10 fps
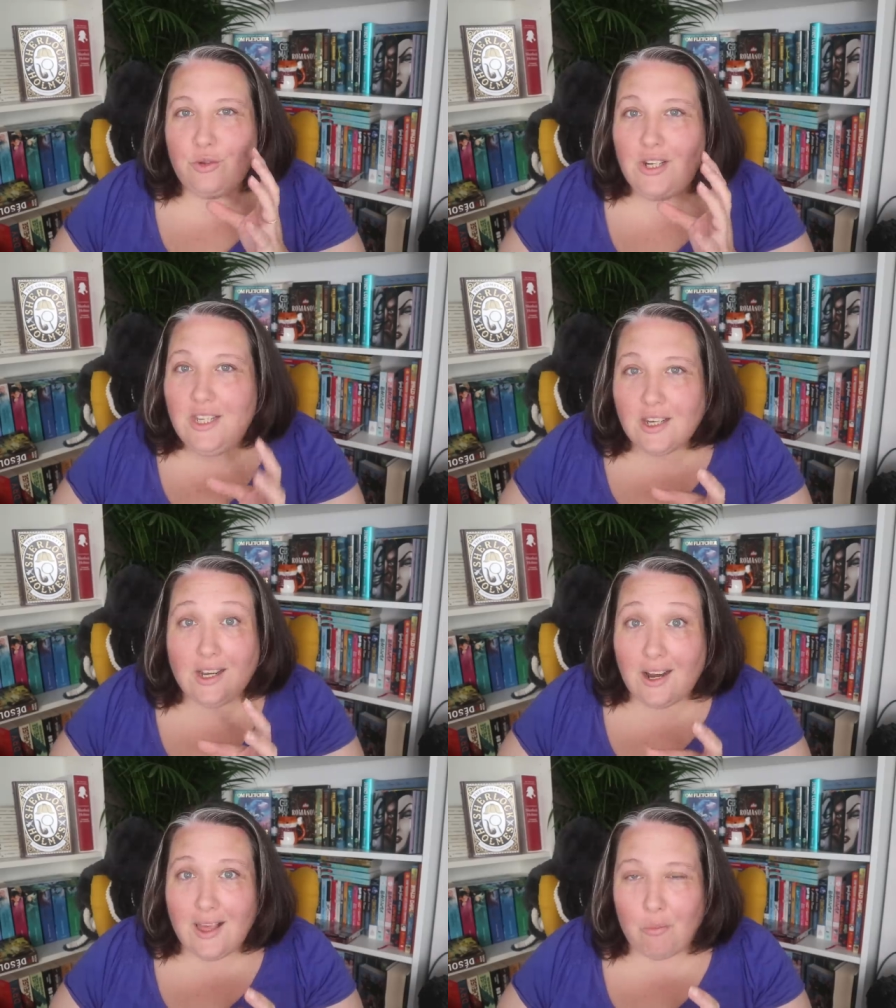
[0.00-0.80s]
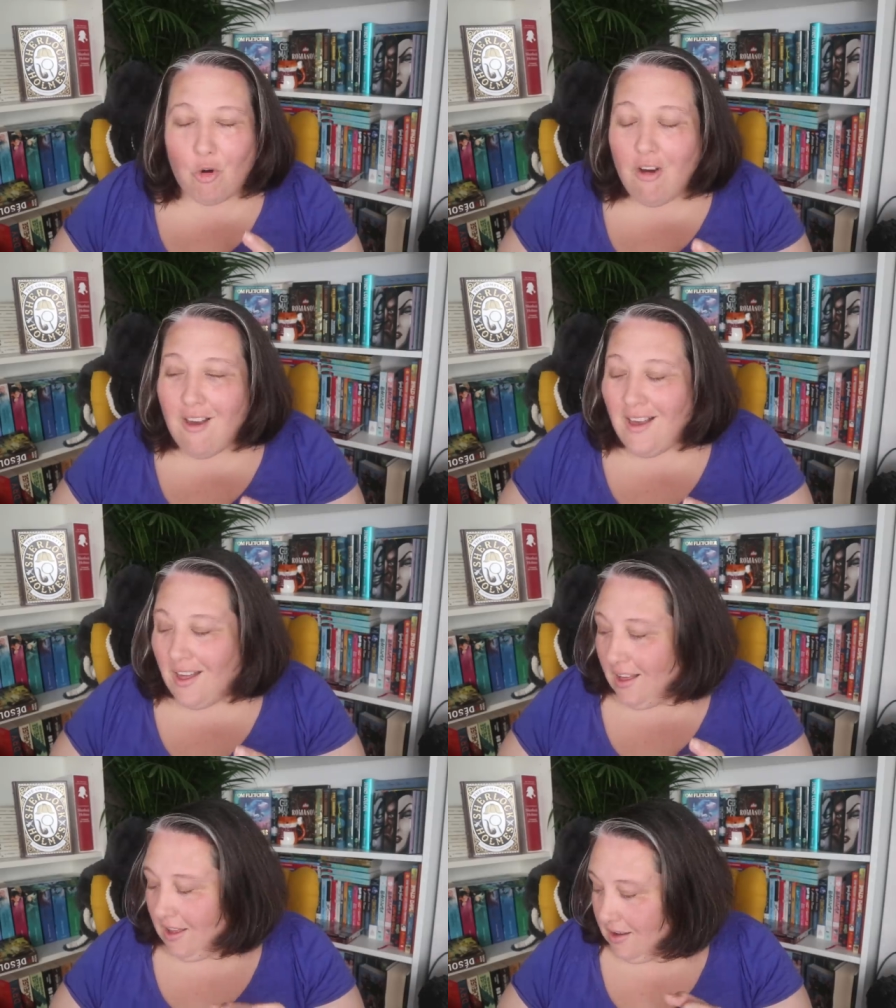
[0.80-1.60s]
de lire clairement.
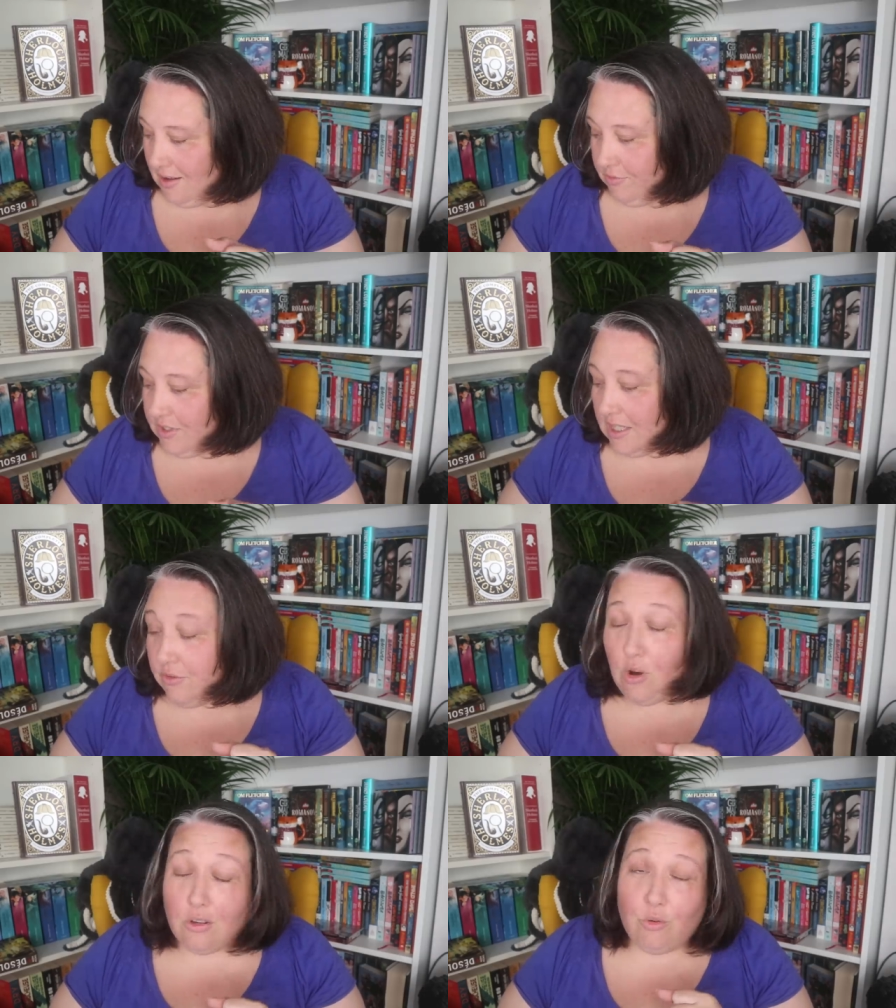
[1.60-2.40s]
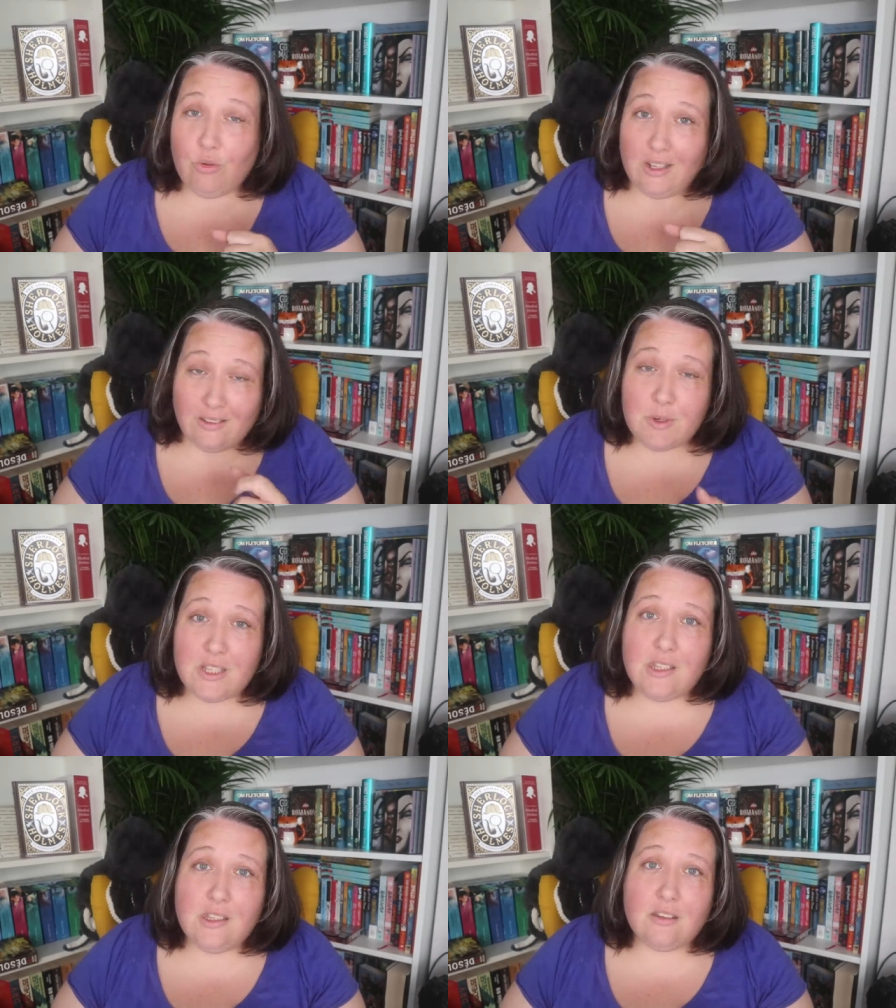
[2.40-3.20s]
Euh, vous allez voir que la
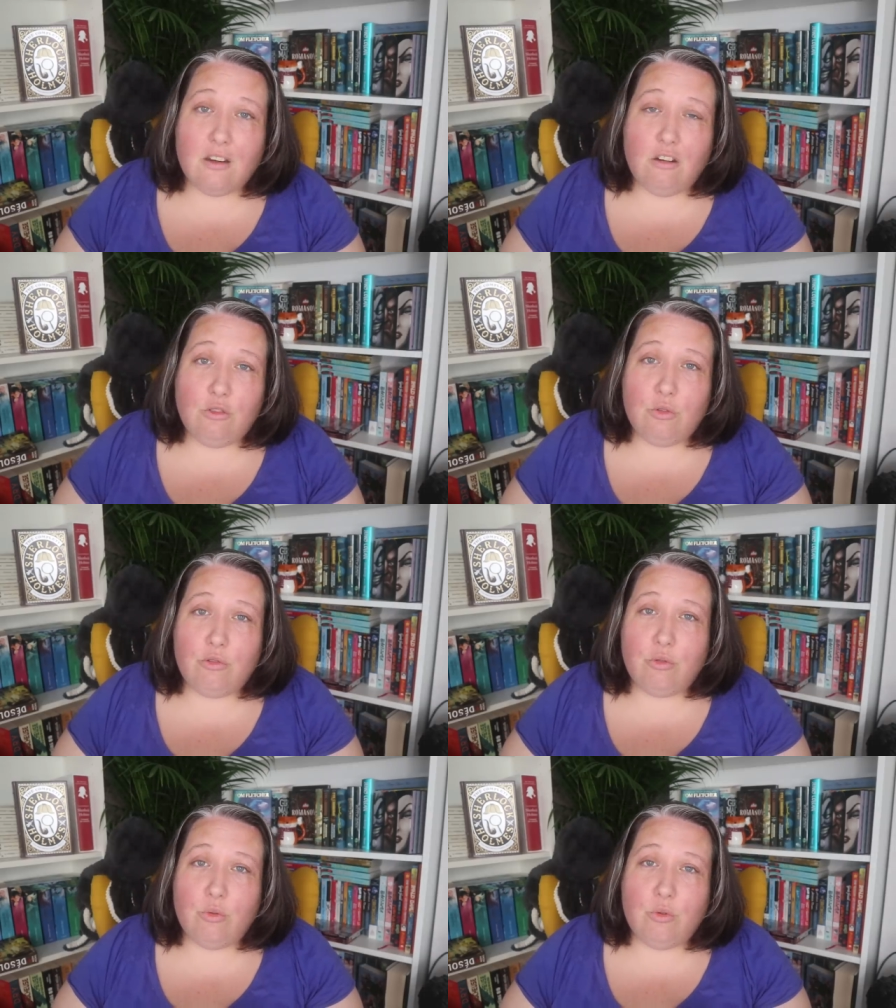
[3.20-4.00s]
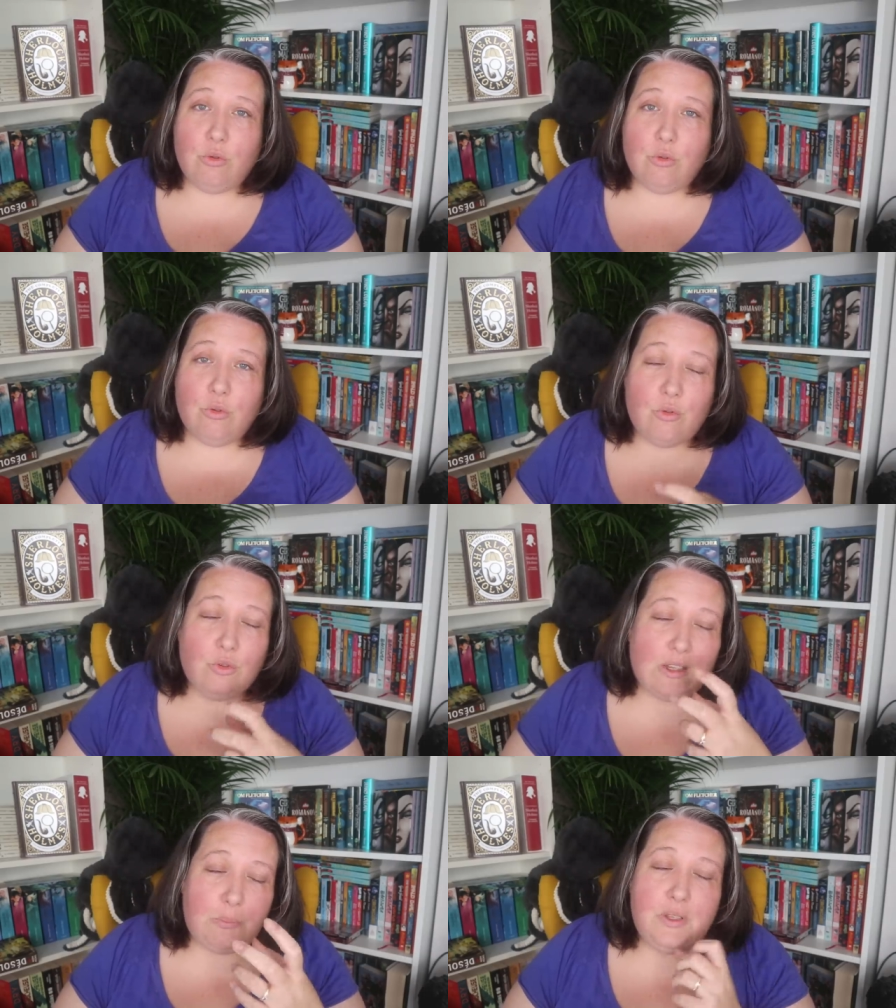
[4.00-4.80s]
thématique euh, de, ce, de
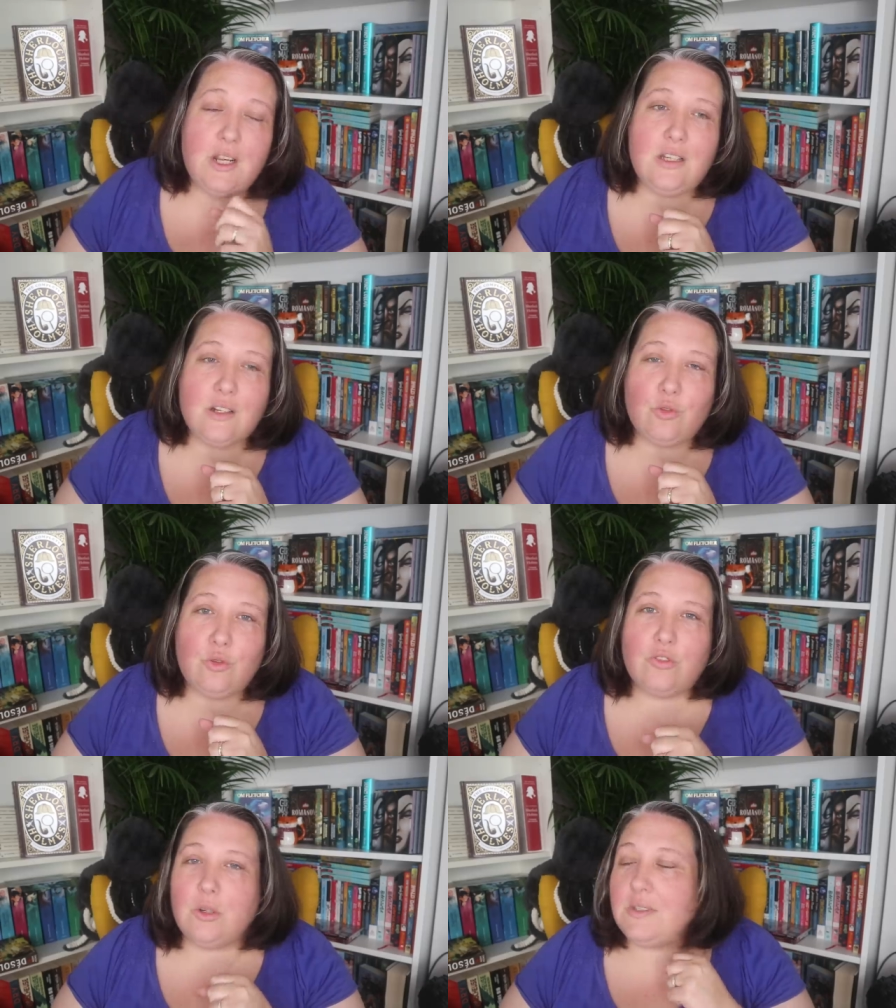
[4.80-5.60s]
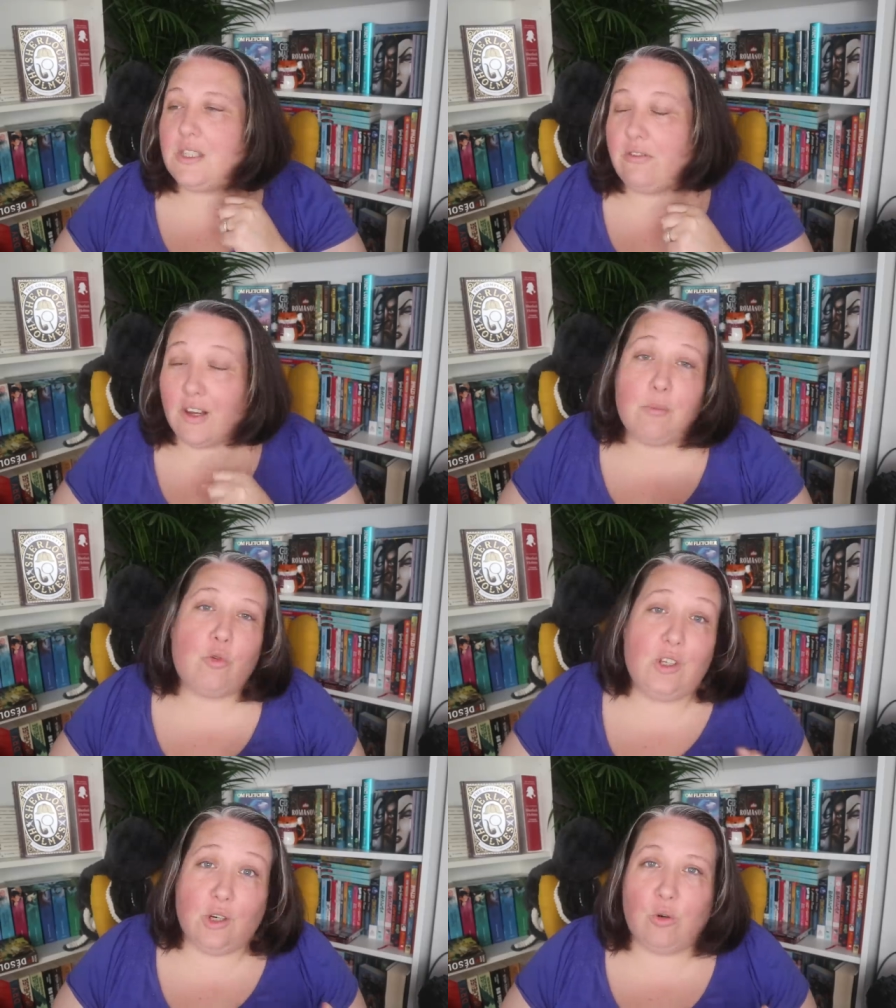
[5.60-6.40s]
cette pile à lire de novembre, c'est
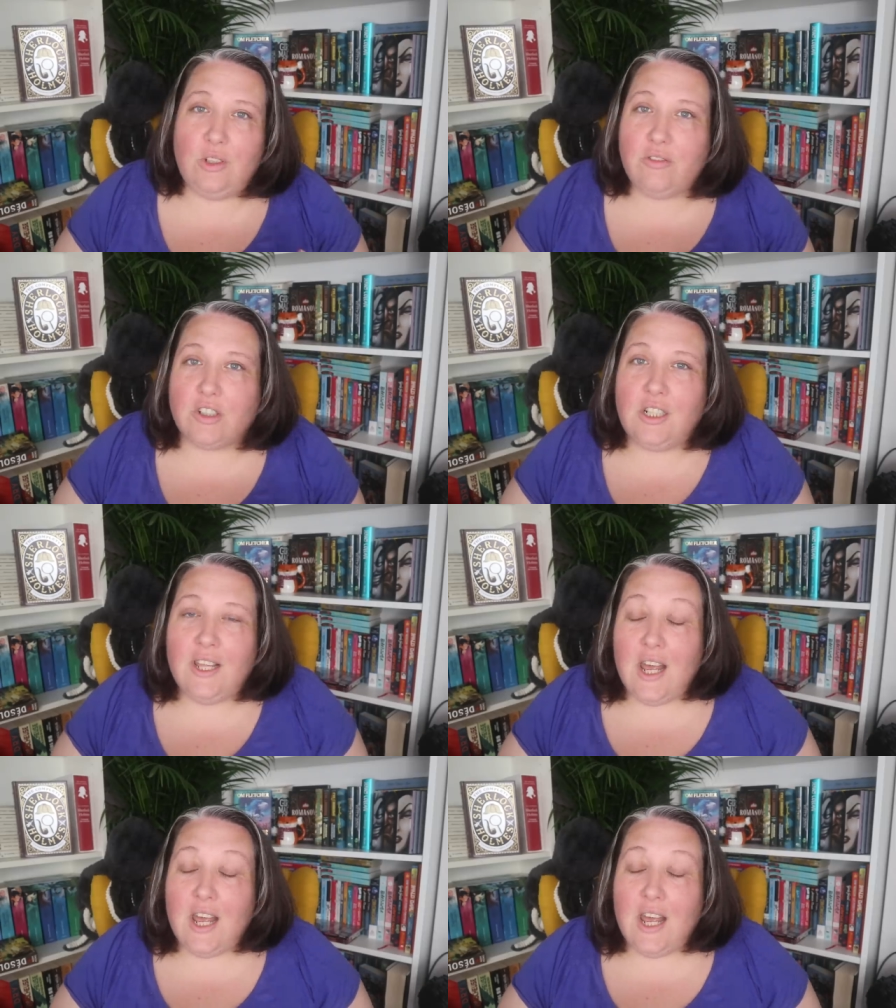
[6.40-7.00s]
vraiment les gros livres. Hein.